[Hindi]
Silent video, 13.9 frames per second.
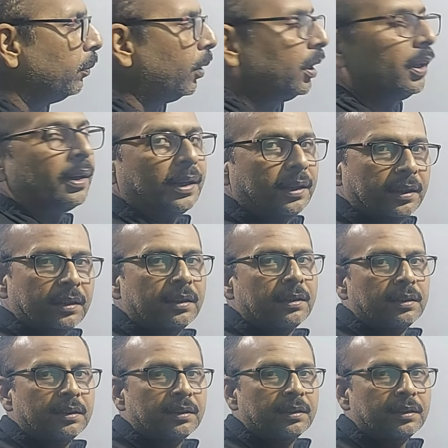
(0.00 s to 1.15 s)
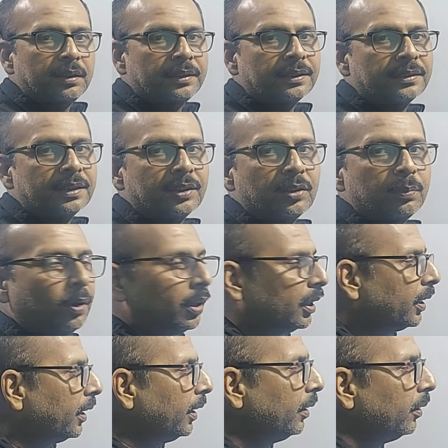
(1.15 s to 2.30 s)
बॉलर है ठीक जैसे कोई बॉलर
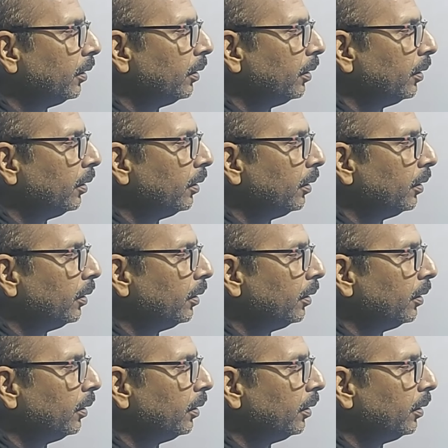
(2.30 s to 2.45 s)
है